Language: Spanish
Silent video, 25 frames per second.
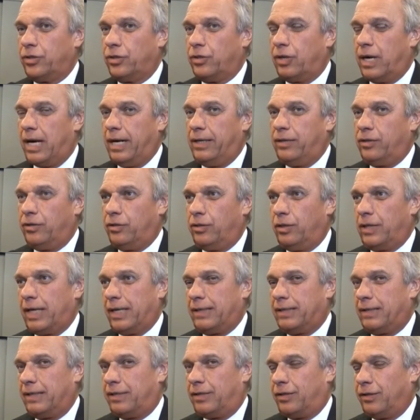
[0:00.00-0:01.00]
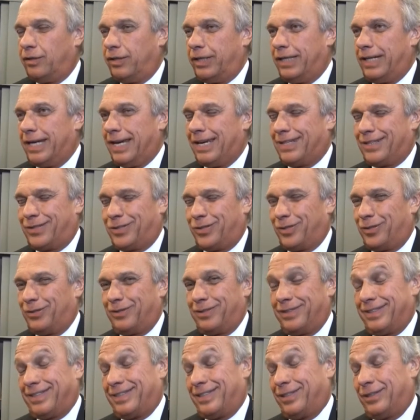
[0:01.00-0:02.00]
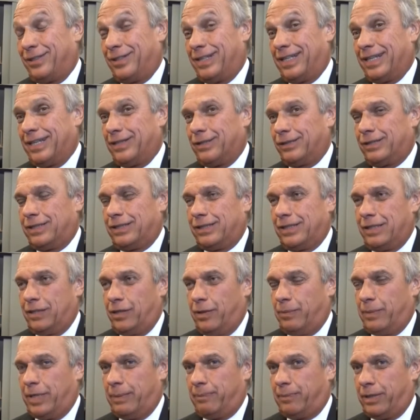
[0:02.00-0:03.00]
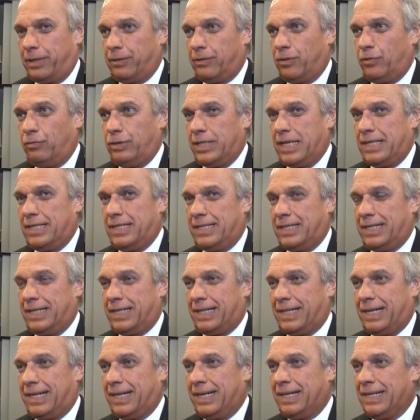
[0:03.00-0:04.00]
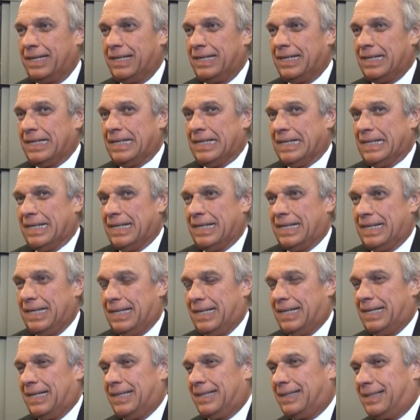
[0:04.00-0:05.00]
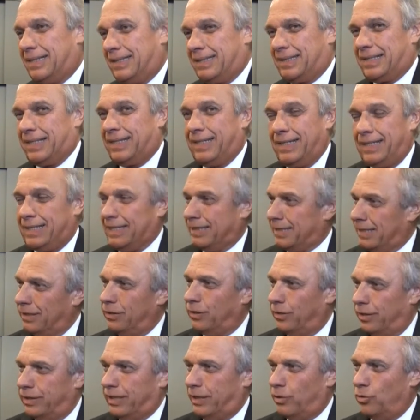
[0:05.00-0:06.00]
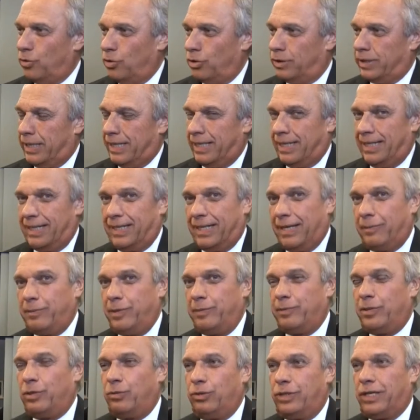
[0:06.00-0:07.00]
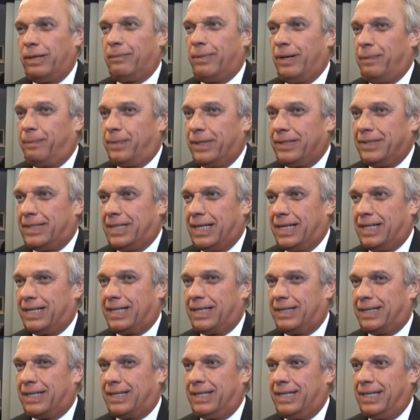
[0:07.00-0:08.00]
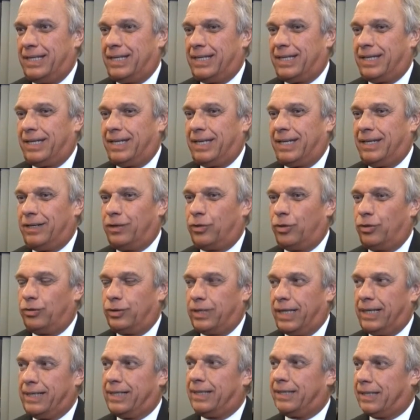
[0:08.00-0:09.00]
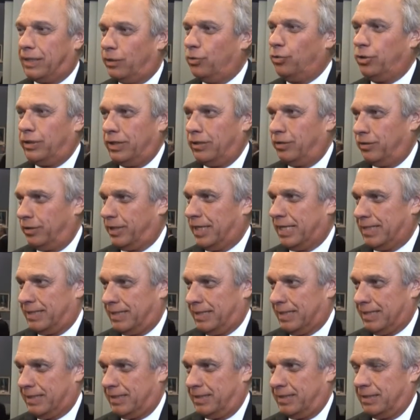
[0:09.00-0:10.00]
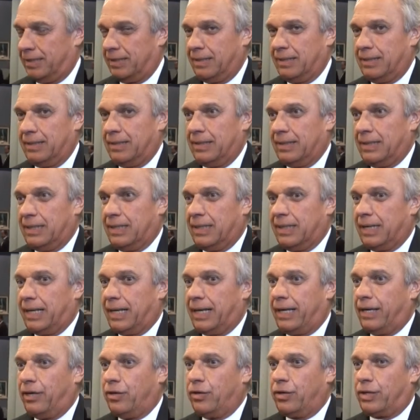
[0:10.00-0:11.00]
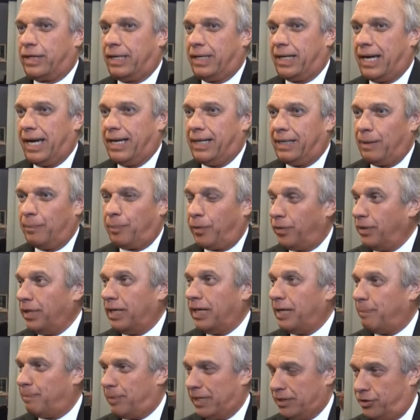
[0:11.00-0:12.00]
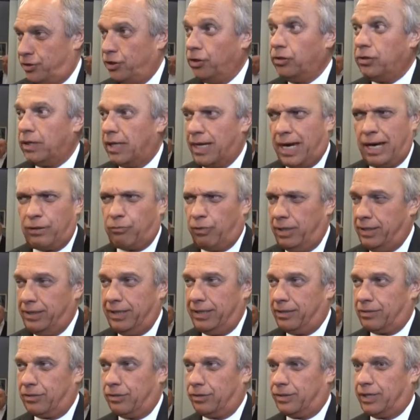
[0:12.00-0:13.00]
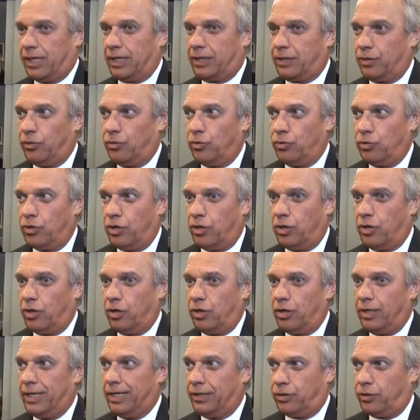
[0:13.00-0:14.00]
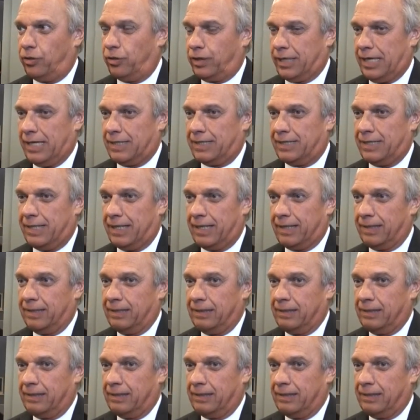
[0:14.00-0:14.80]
creo que hay dos grandes teorías, teorías, no sé si es el nombre, pero una dice que eh, tenés que hacer lo que te guste. Y a mí me gusta más pensar que tenés que encontrar que te guste lo que haces creo que hay que ponerle pasión a cualquier cosa que uno le toque hacer.